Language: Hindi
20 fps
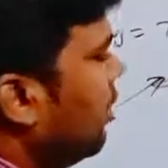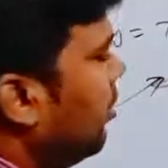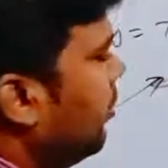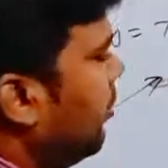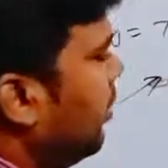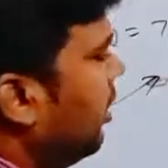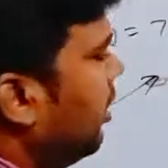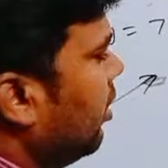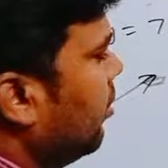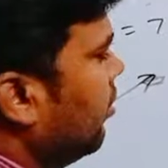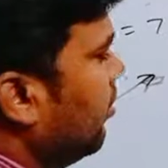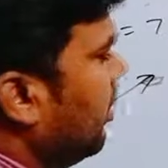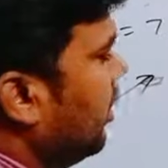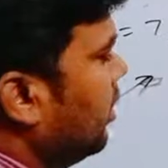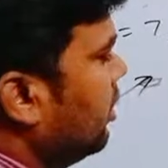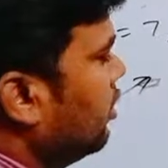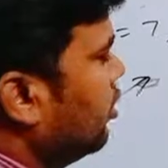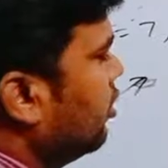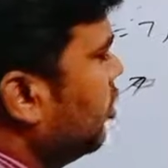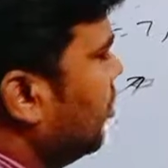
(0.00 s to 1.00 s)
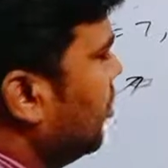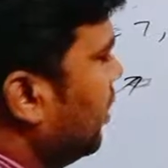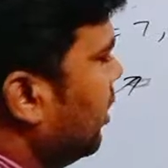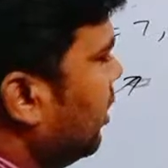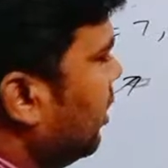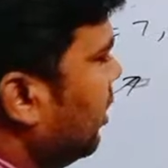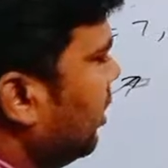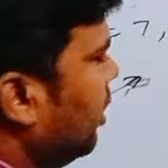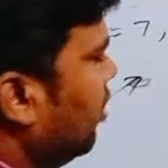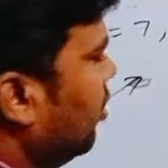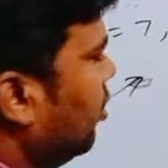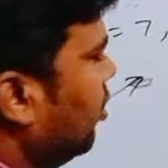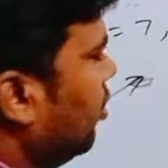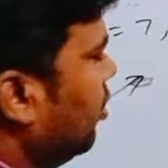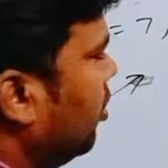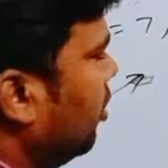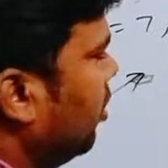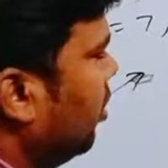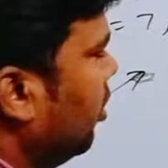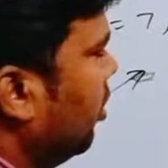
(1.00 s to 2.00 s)
मैं माइनस टू अपॉन थ्री हूँ
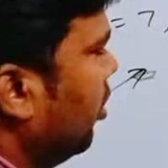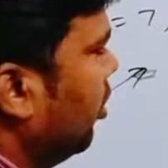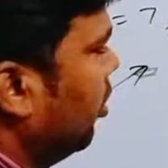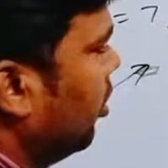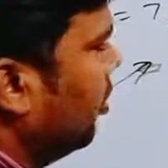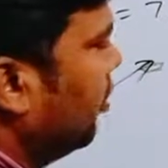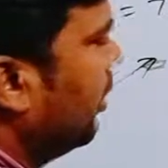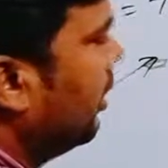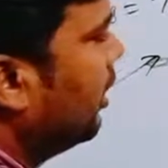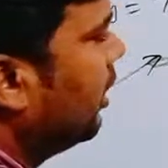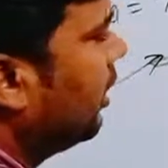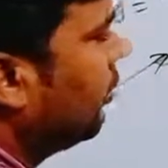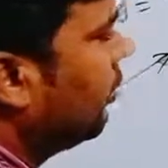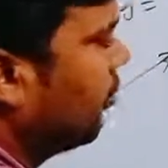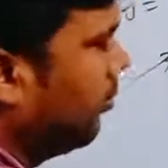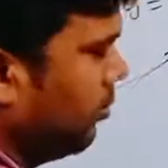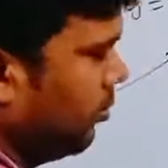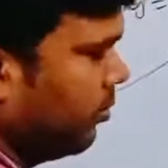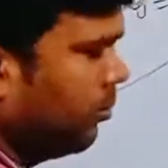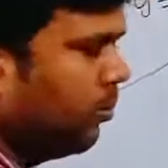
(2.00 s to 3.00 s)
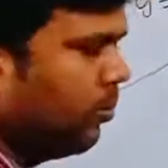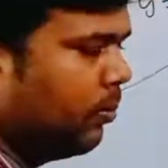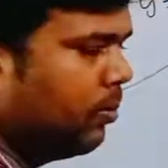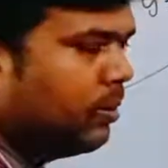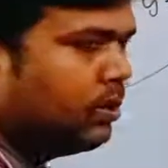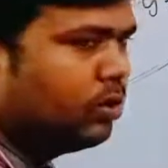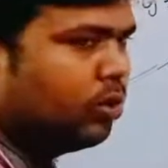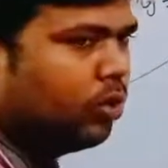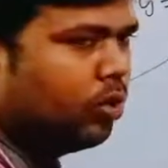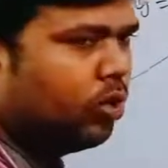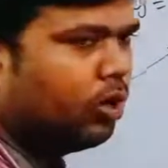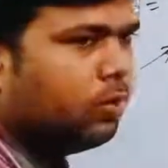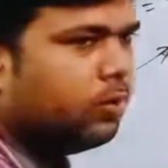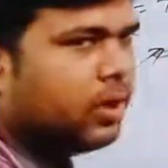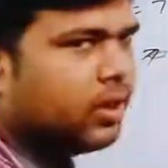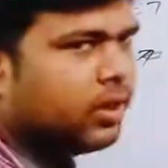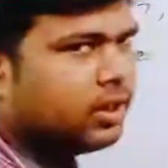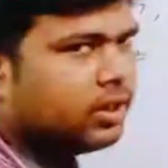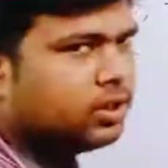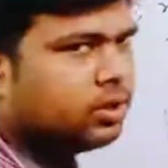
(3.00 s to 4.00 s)
तो भाई बस होल
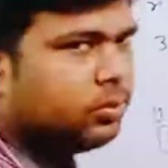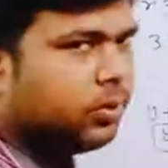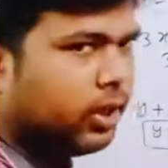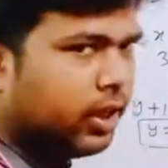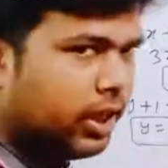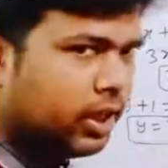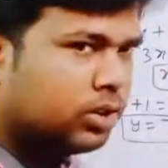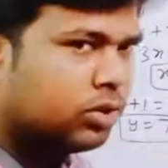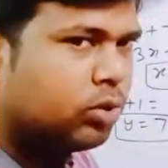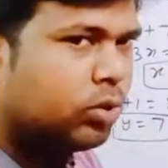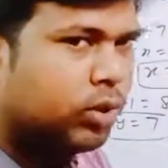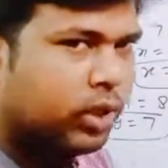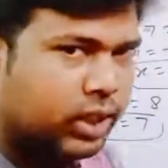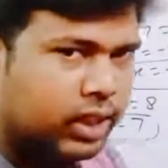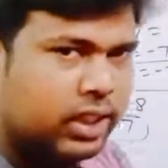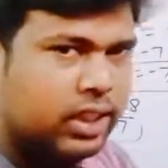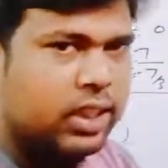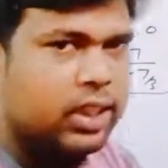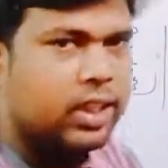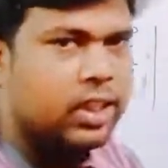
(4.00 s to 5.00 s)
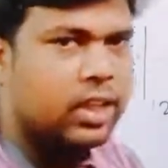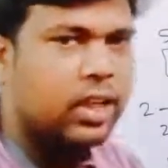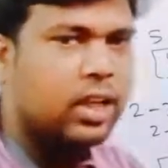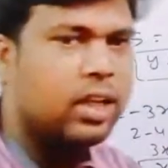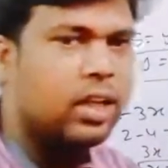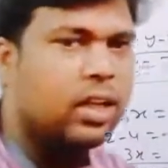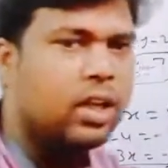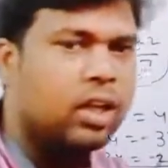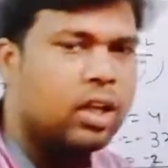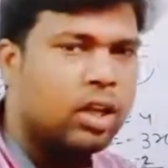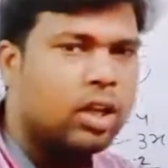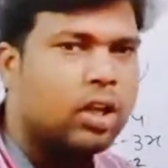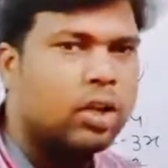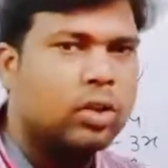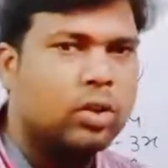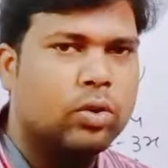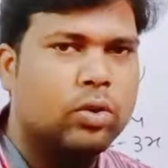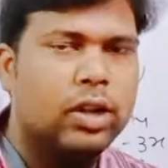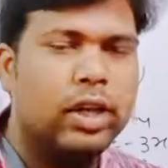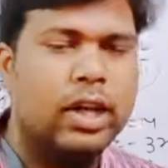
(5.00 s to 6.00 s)
मैट्रिक्स में एक्स तो एक ही जगह है
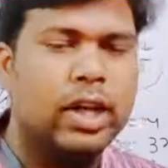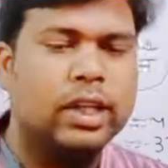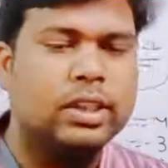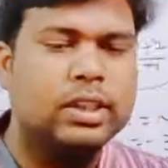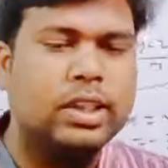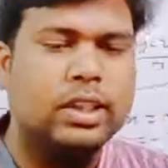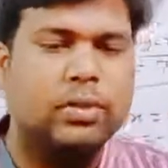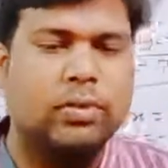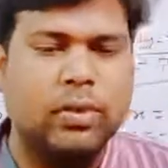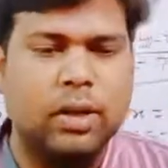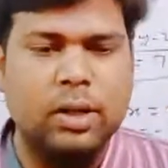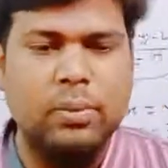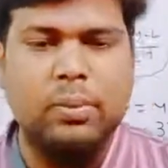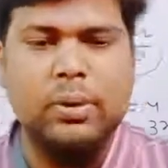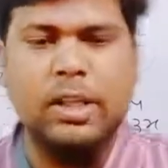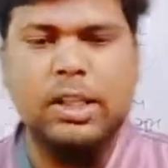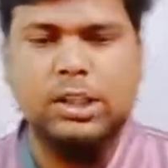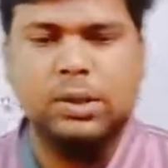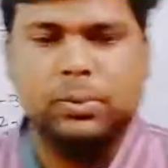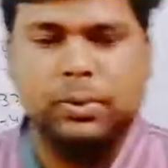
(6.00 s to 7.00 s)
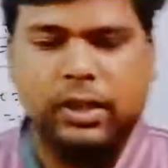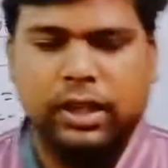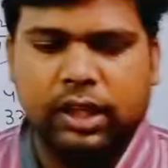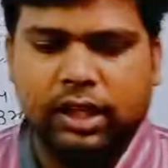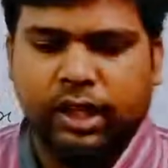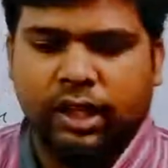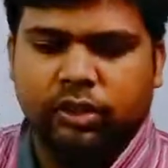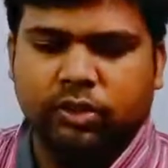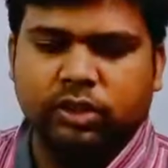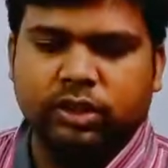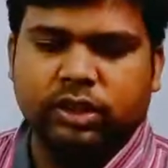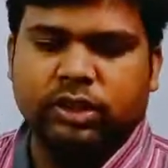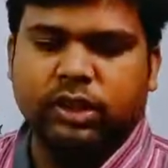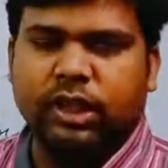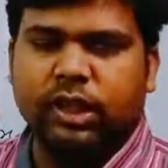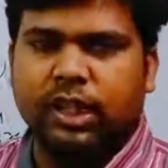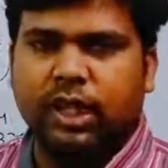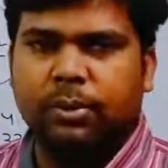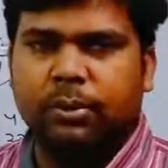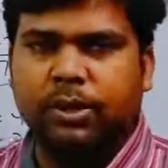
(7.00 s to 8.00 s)
तो एक्स वन प्लेस पे है तो इसका
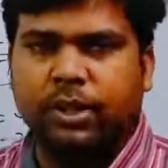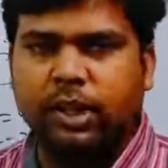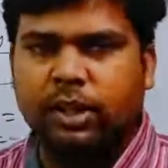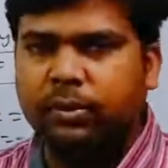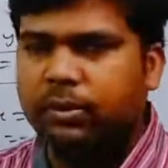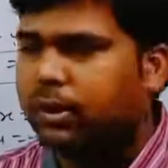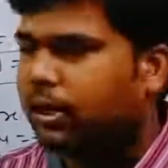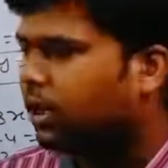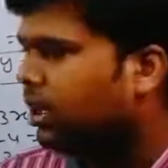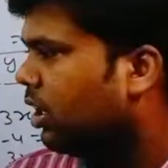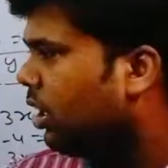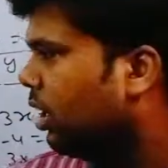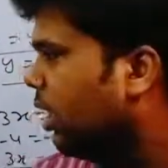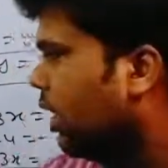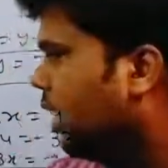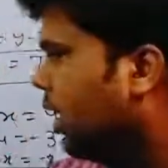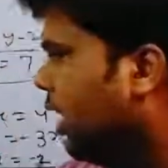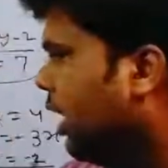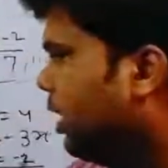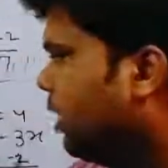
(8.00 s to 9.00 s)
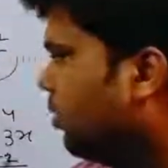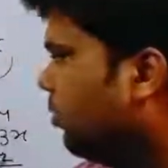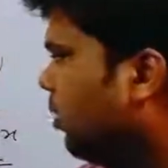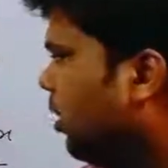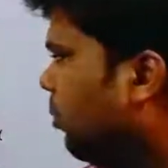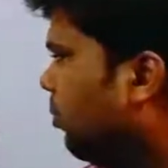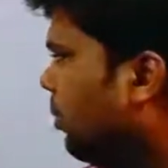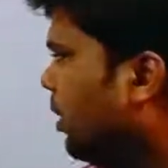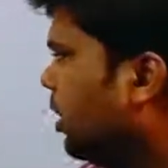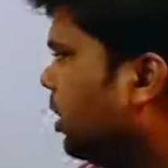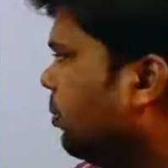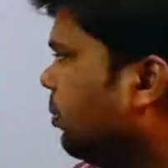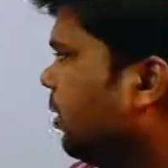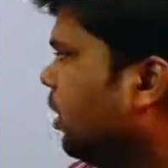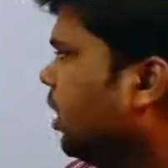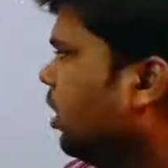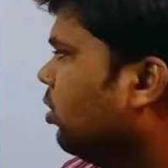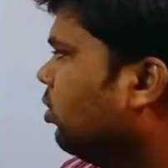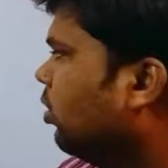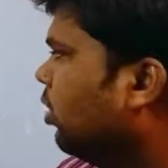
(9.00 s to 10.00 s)
क्या मतलब है एक्स वन प्लेस पे
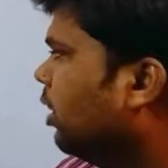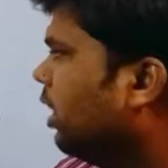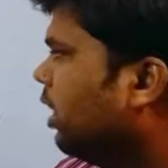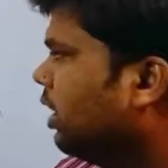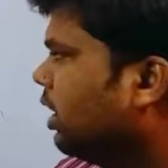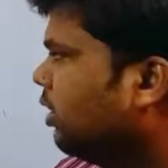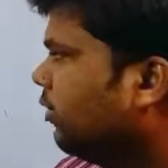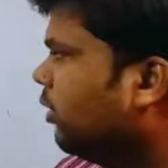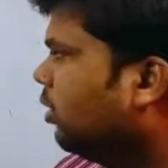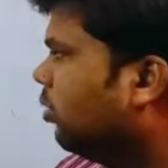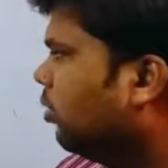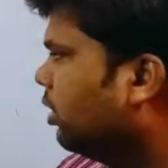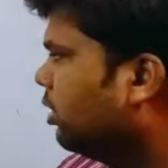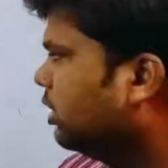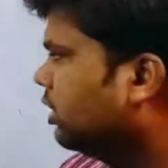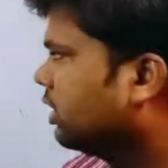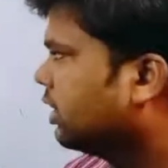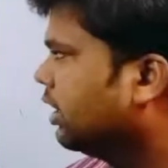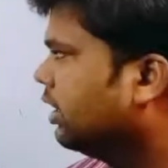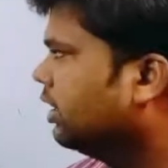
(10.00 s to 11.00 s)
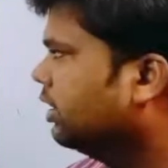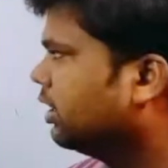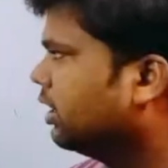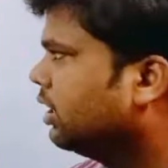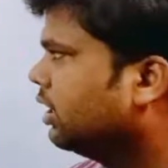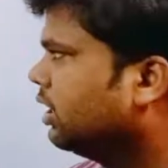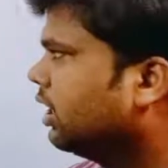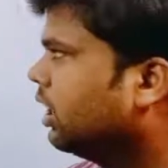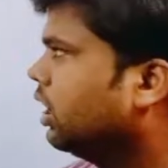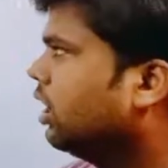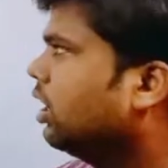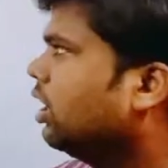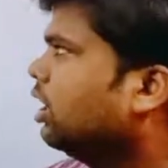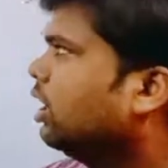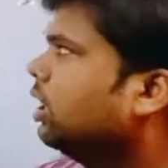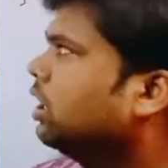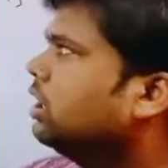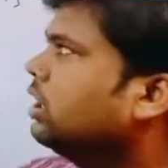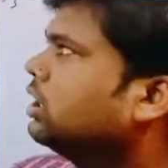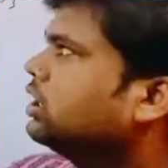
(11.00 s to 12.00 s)
है तो एक ही वैल्यू एग्जिस्ट करनी चाहिए ना
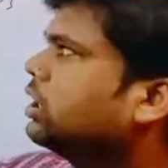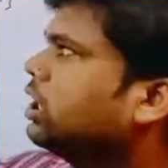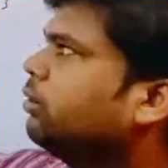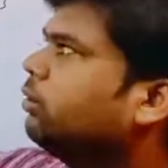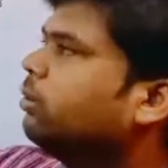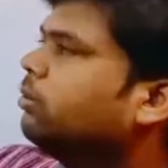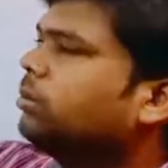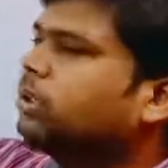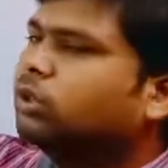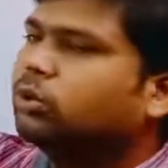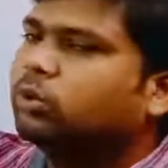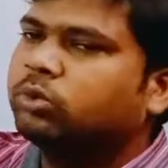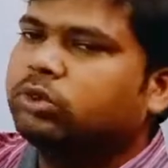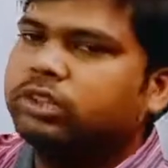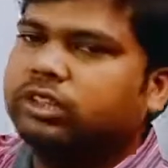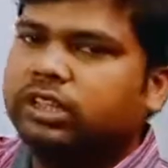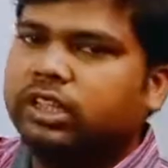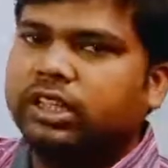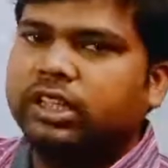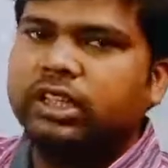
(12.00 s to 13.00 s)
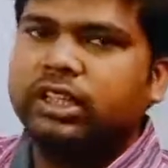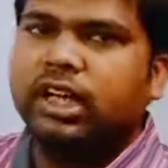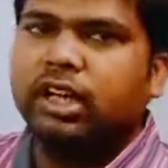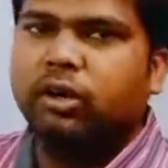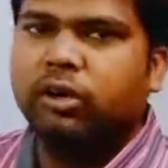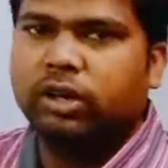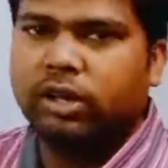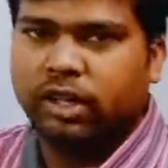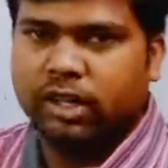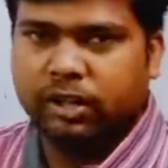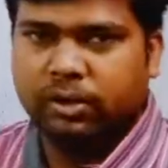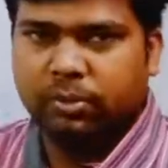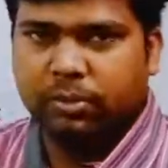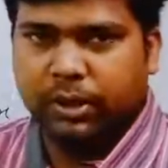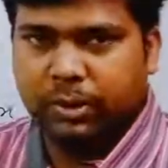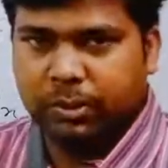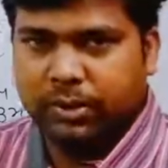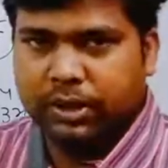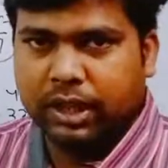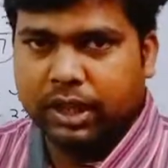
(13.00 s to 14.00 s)
इसका मतलब ये क्वेश्चन ही क्या हो गया
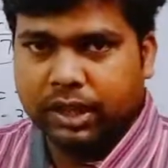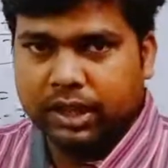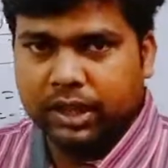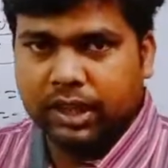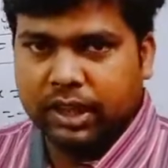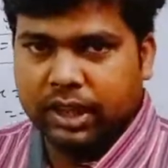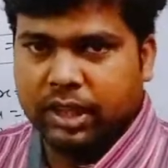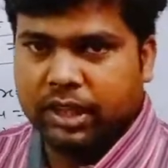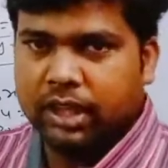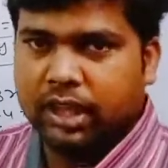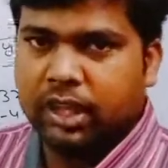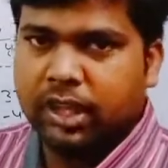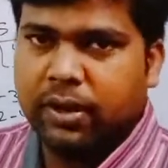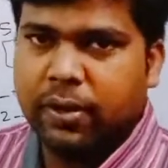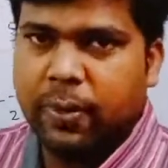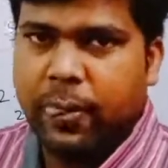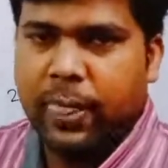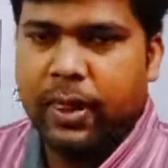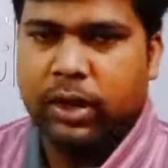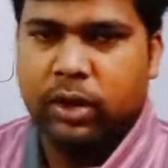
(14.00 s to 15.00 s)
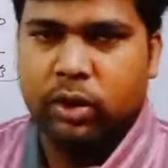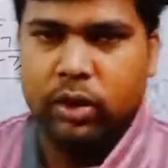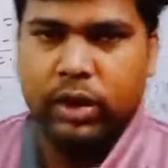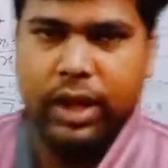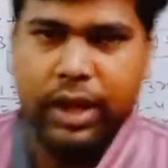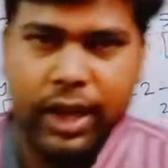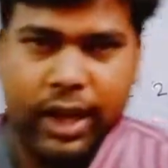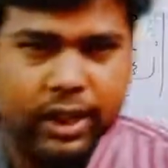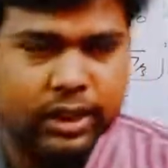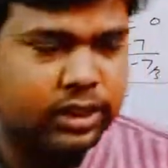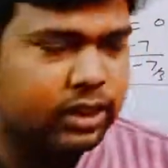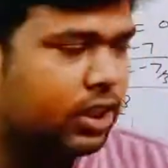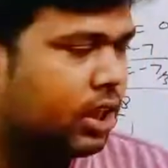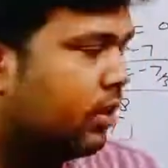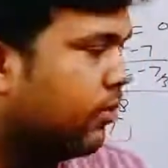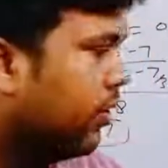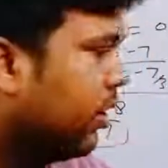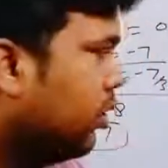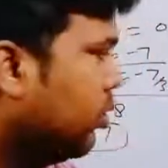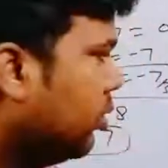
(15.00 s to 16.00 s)
मतलब गलत दे रखा है क्योंकि एक्स की
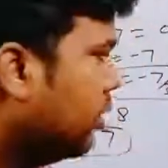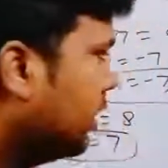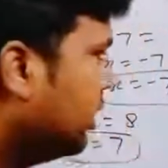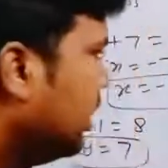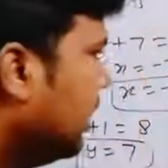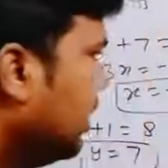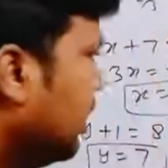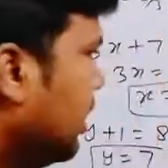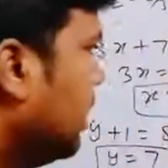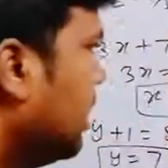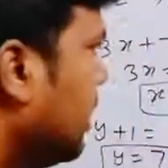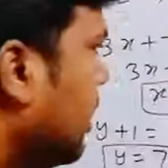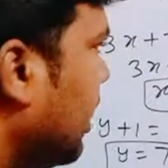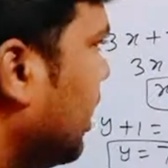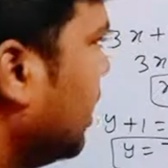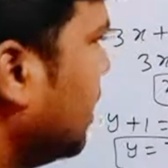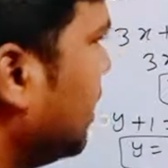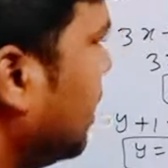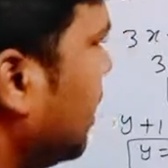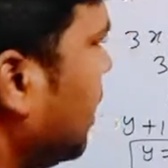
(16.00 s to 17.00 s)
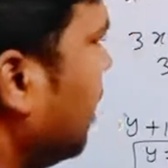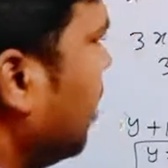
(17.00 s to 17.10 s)
वैल्यू जैसे जिस तरह से